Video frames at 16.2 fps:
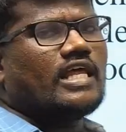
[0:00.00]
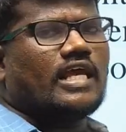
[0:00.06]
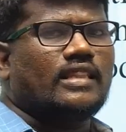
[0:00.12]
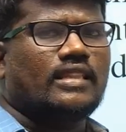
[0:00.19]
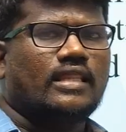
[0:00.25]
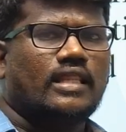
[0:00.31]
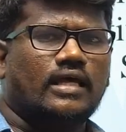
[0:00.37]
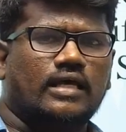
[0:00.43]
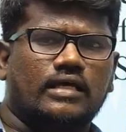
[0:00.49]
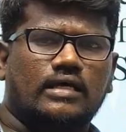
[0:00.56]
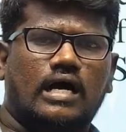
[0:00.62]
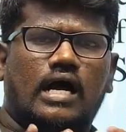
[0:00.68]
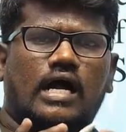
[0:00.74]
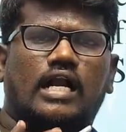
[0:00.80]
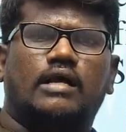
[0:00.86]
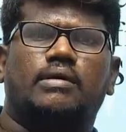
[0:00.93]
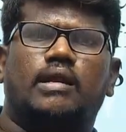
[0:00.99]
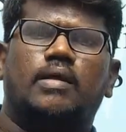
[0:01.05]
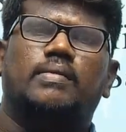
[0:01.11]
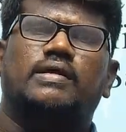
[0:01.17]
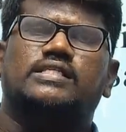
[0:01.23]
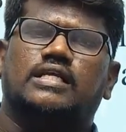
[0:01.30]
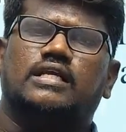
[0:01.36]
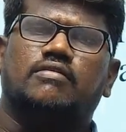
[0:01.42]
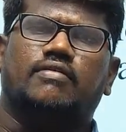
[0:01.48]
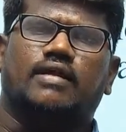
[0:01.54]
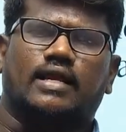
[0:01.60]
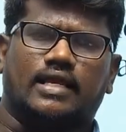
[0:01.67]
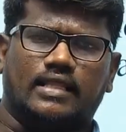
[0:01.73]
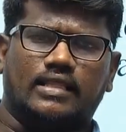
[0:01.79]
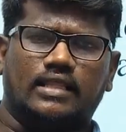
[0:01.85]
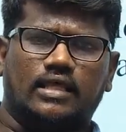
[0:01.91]
எந்த அகாடமிலுமே சரி வேற
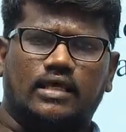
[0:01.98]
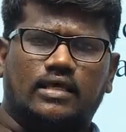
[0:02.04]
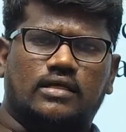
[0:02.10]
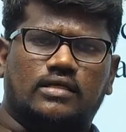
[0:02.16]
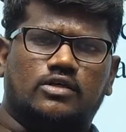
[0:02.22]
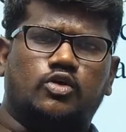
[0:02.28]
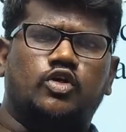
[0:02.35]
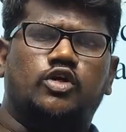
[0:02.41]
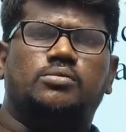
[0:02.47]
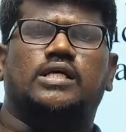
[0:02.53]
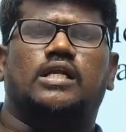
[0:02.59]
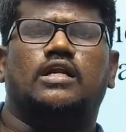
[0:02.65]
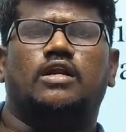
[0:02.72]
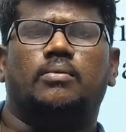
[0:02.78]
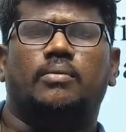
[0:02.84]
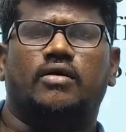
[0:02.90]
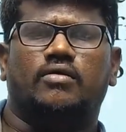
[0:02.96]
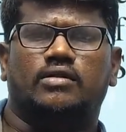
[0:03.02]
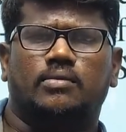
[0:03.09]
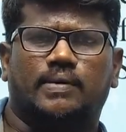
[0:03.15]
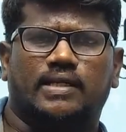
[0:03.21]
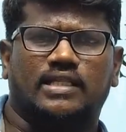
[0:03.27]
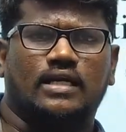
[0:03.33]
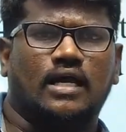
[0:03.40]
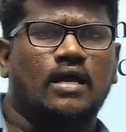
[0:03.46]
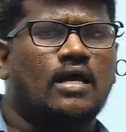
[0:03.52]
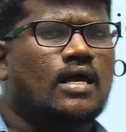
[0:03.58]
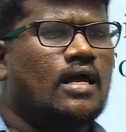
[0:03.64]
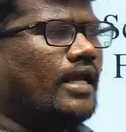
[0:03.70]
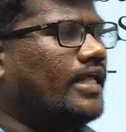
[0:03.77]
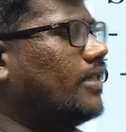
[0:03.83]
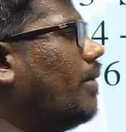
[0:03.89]
எந்த யூடியூப் சேனல்லுமே வந்து பாத்தீங்கன்னா
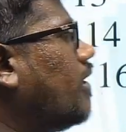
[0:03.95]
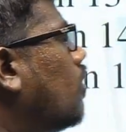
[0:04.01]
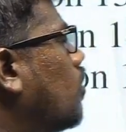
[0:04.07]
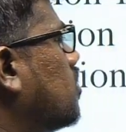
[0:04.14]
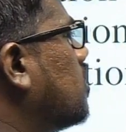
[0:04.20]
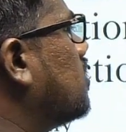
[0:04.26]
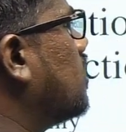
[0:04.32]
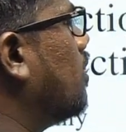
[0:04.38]
இந்த மாதிரி கொஸ்டின் செட்